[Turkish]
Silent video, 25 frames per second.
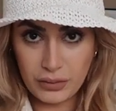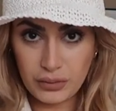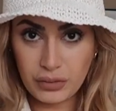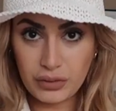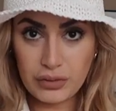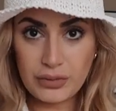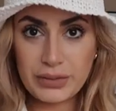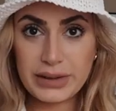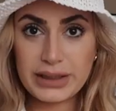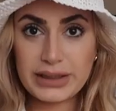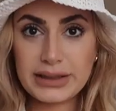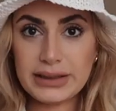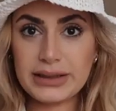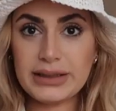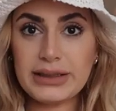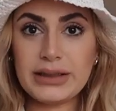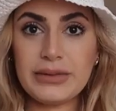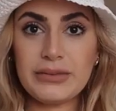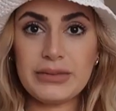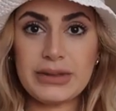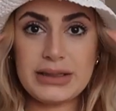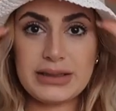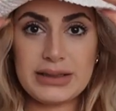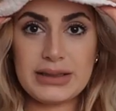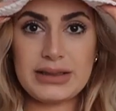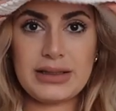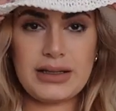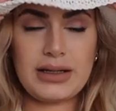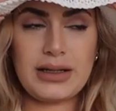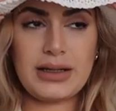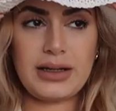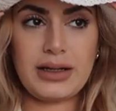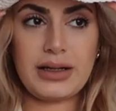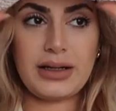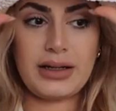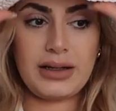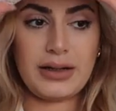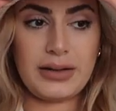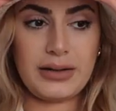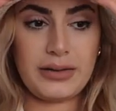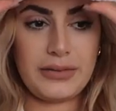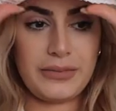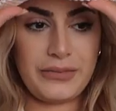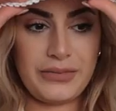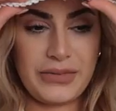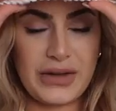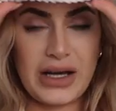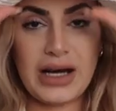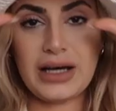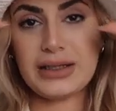Bu bildiğimiz e,
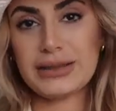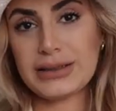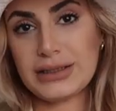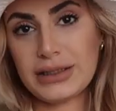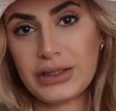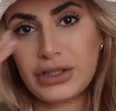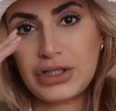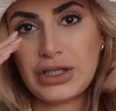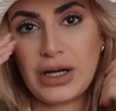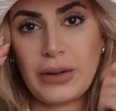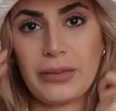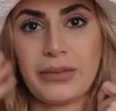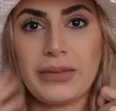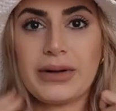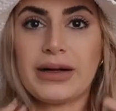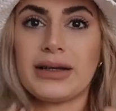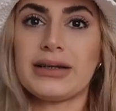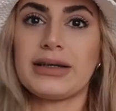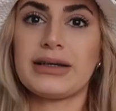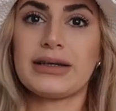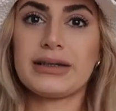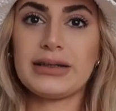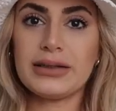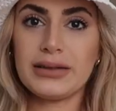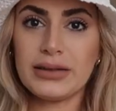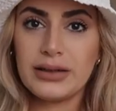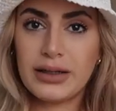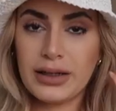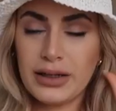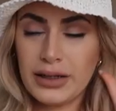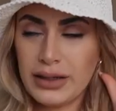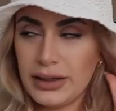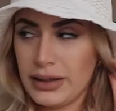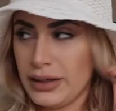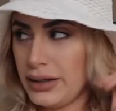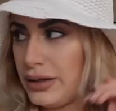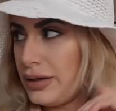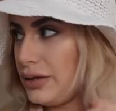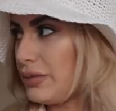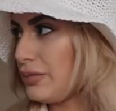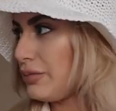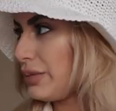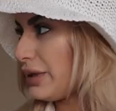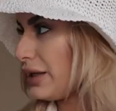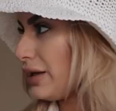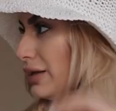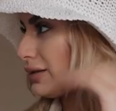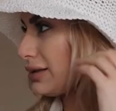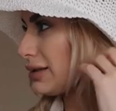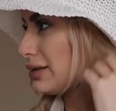hasır şapkaların
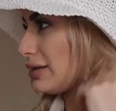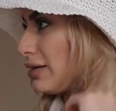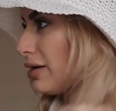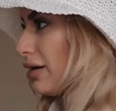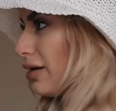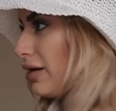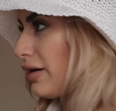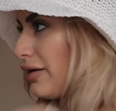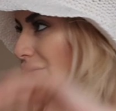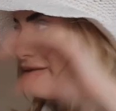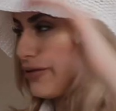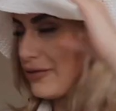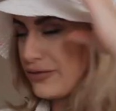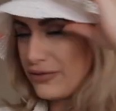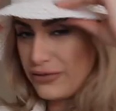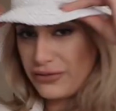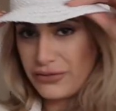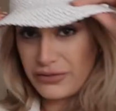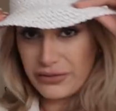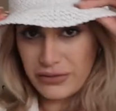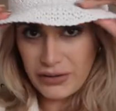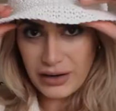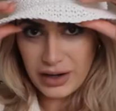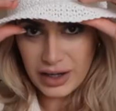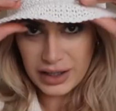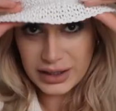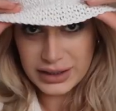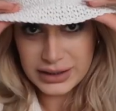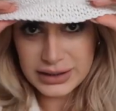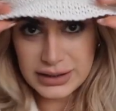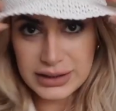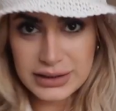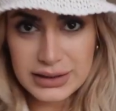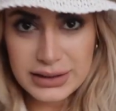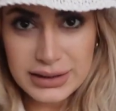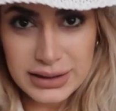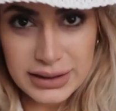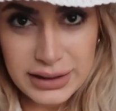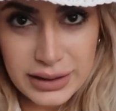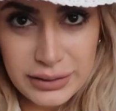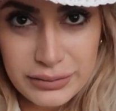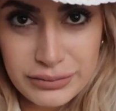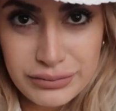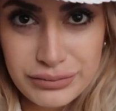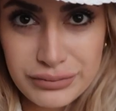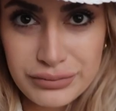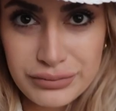biraz daha farklısı.